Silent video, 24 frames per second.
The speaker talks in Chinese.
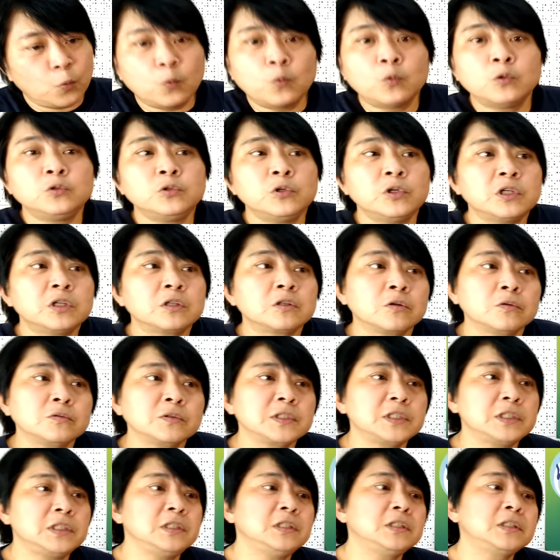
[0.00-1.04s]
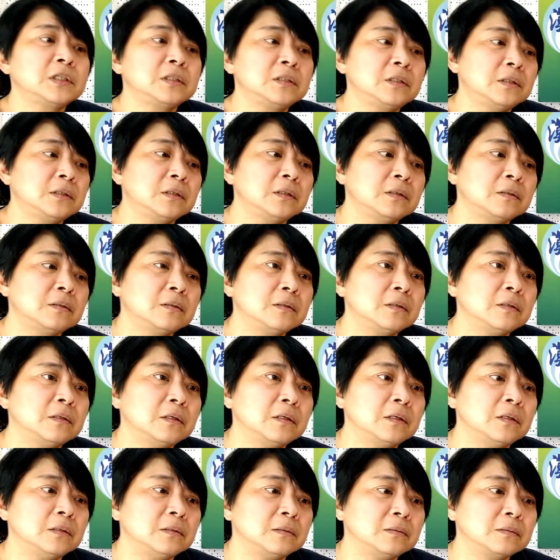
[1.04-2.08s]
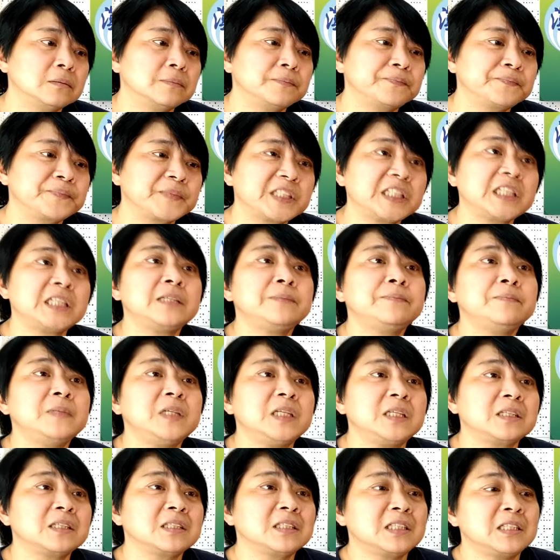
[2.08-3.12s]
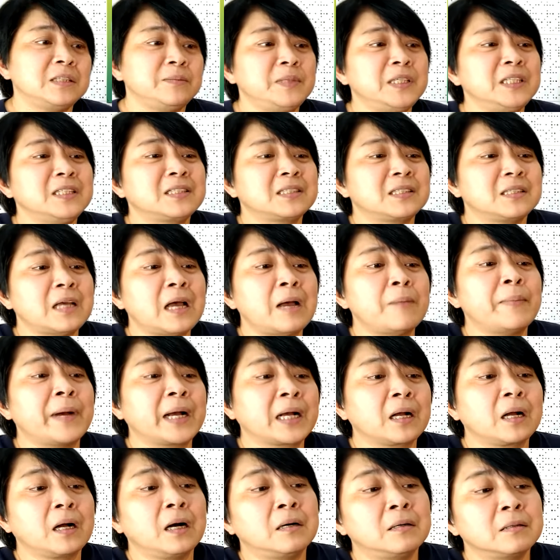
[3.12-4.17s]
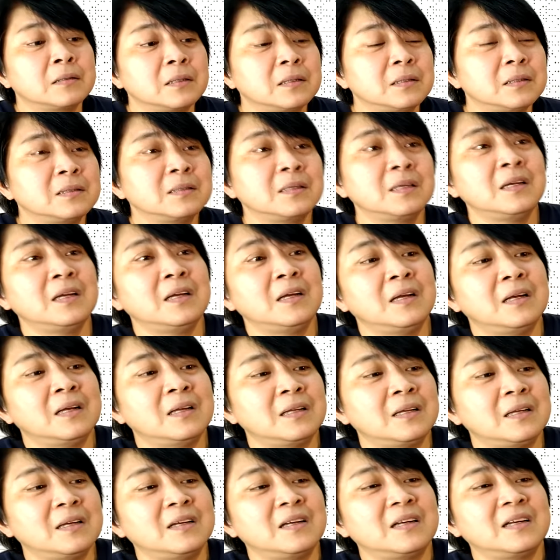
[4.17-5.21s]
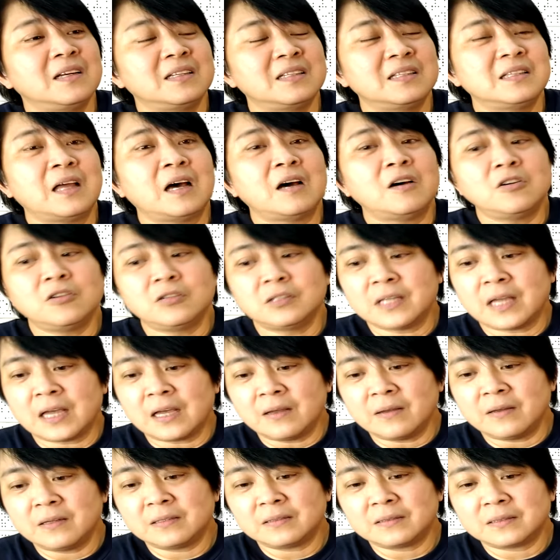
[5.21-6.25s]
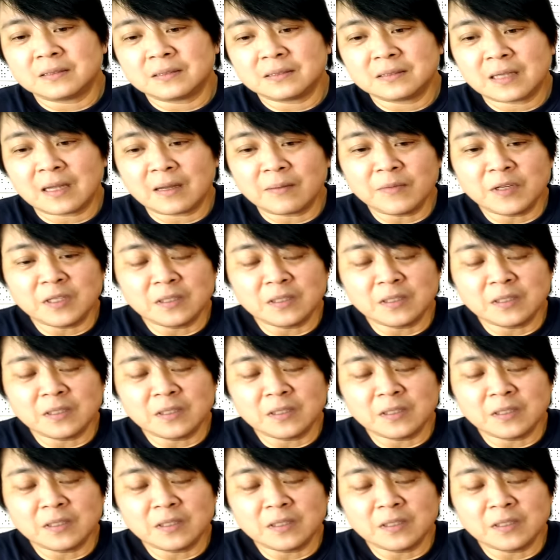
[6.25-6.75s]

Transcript: 我觉得东西真的很亲民，CP 值还蛮高的。嗯然后他他